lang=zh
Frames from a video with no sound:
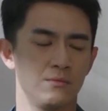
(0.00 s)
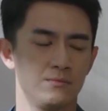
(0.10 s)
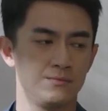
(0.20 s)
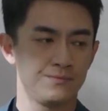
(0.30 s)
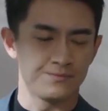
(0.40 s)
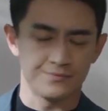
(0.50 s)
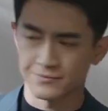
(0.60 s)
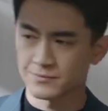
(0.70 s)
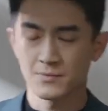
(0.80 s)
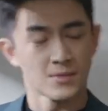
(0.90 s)
嗯，
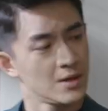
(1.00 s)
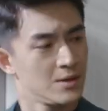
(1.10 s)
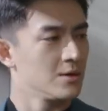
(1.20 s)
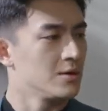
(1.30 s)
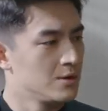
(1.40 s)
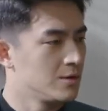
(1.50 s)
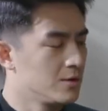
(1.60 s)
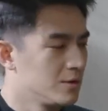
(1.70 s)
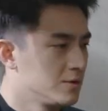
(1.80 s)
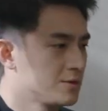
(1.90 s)

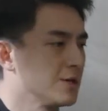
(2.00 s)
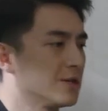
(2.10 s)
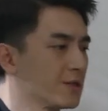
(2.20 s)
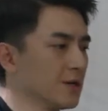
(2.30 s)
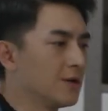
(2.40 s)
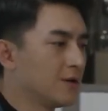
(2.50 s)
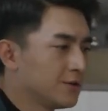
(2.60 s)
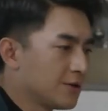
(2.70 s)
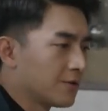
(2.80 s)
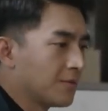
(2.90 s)
这一次
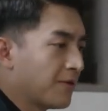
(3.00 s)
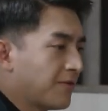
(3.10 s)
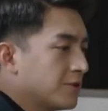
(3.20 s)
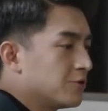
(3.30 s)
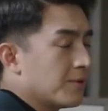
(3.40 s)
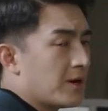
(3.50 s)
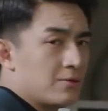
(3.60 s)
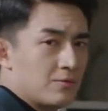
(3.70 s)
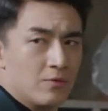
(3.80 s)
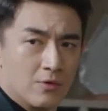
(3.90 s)
叫任鹏飞去吧，
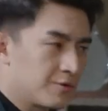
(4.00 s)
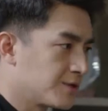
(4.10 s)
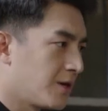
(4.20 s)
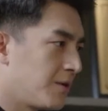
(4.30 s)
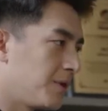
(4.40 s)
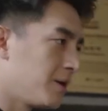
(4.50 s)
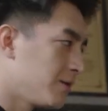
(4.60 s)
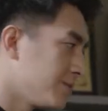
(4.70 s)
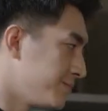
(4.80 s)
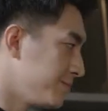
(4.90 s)
我有自己安排。
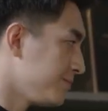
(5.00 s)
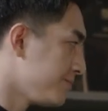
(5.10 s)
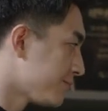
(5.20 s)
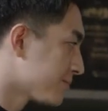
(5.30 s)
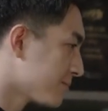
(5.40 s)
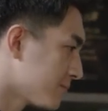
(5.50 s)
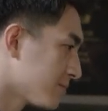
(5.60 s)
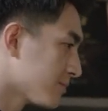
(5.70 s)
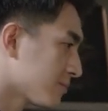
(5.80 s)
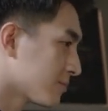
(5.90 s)
陆总，您
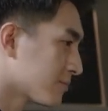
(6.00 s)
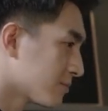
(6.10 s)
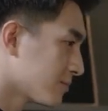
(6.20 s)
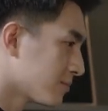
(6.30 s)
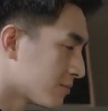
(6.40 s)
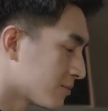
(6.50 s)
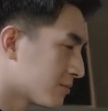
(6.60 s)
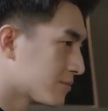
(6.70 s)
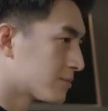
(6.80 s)
之前不是说